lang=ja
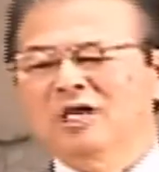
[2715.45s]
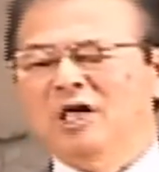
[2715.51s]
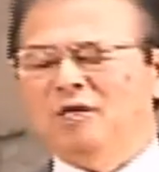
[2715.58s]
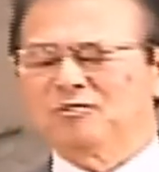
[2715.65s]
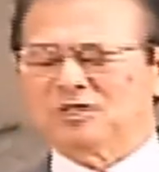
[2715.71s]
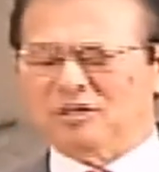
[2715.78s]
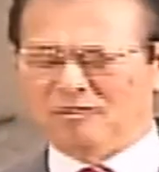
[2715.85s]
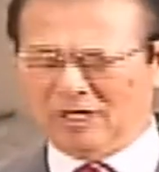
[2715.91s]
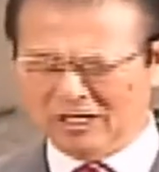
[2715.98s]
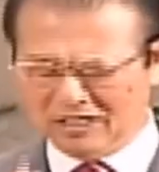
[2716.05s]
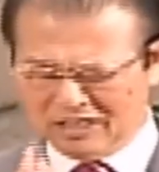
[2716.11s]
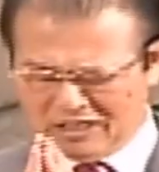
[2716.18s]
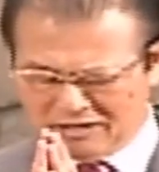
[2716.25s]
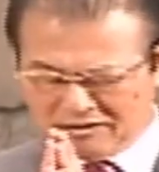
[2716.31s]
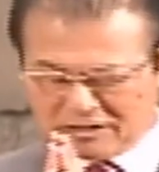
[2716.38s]
た神様、
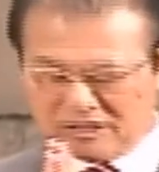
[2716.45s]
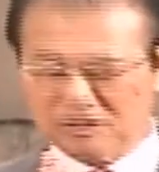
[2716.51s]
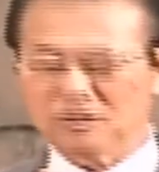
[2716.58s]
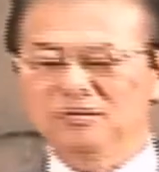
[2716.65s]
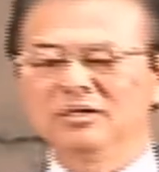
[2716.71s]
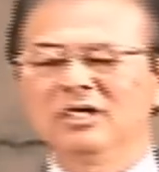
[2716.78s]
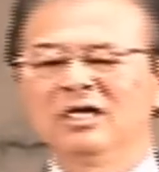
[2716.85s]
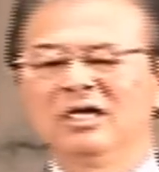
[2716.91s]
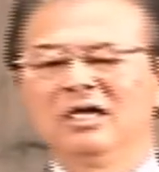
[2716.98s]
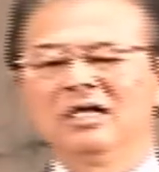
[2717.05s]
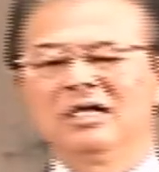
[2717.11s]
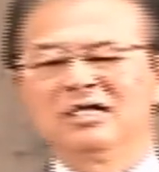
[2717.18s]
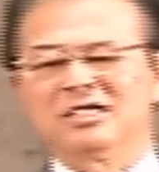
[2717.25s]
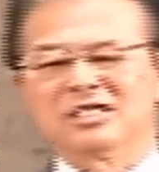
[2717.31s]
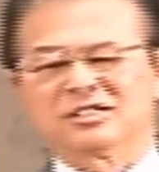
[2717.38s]
私は
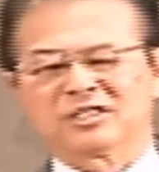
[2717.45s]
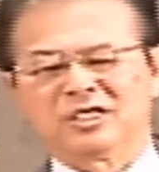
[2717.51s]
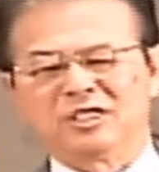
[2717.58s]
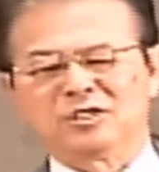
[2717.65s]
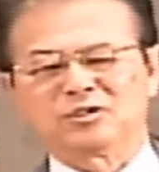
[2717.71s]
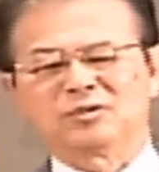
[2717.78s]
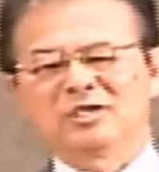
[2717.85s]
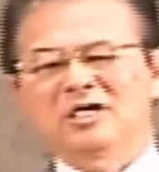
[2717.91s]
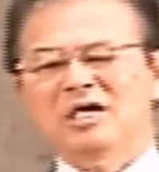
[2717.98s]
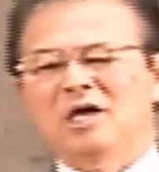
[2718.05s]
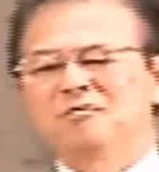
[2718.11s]
イエス・キリストが